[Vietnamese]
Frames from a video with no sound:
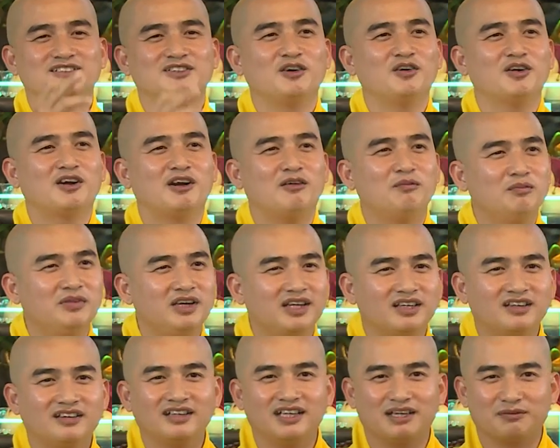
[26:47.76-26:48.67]
tôi không
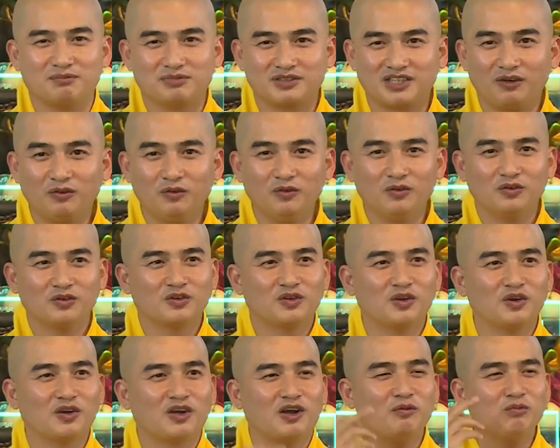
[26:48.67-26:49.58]
biết đó đẹp xấu
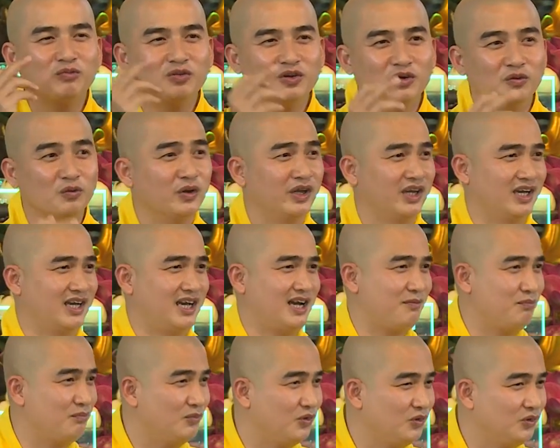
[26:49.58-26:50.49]
tôi không được quyền
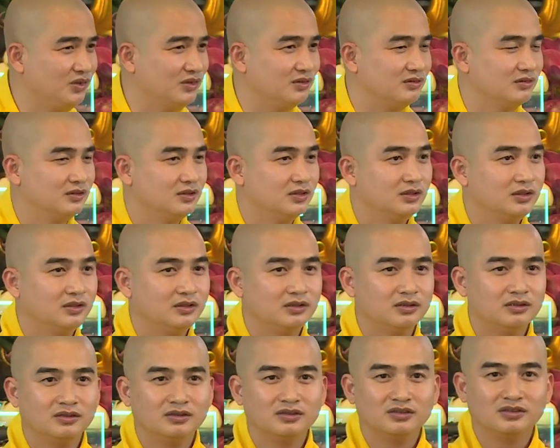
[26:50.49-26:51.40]
ham muốn
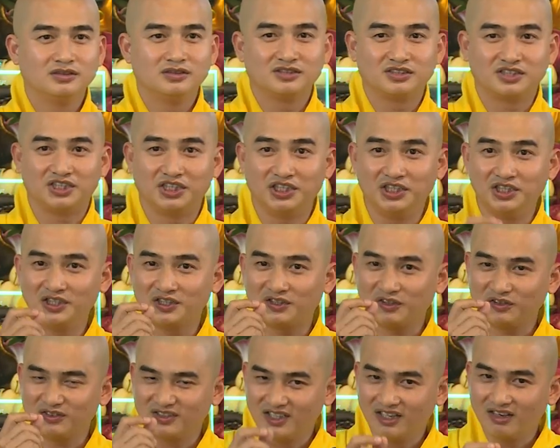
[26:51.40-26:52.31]
chỉ
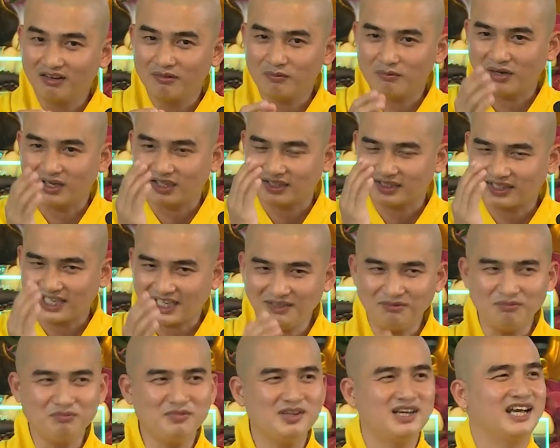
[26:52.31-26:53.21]
có những bậc
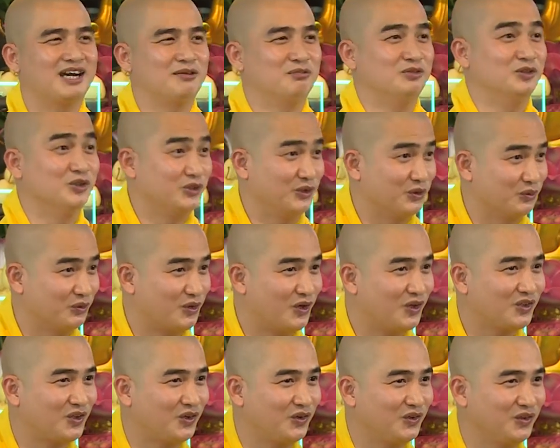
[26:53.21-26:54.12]
thánh mới làm được điều
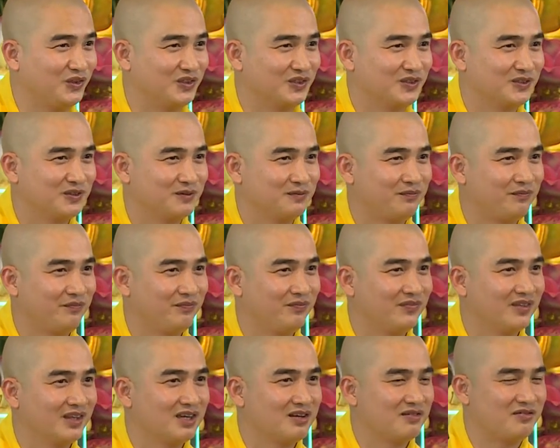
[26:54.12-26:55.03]
đó thôi
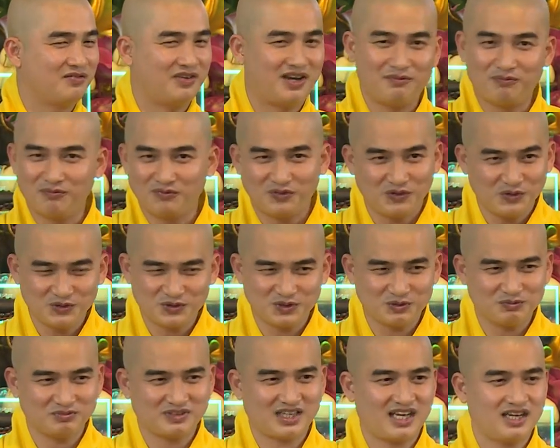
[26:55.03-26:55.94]
phàm phu
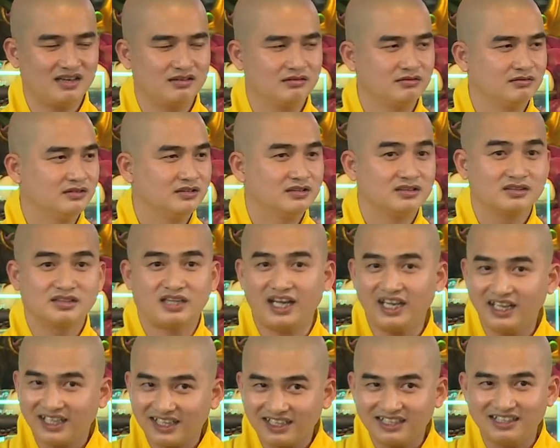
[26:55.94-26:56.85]
chúng ta
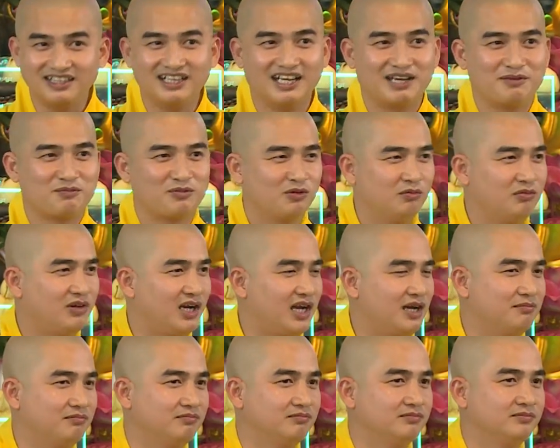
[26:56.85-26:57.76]
thấy cái gì đẹp cũng
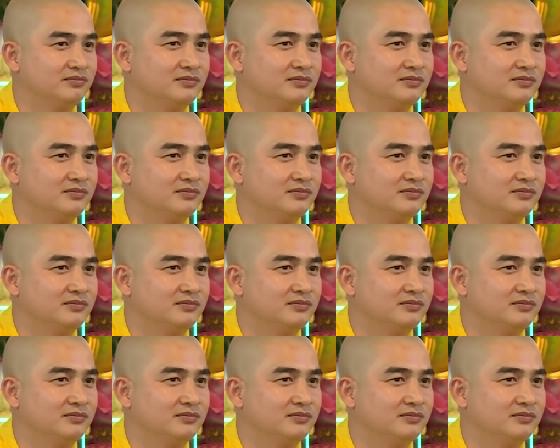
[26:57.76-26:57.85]
ham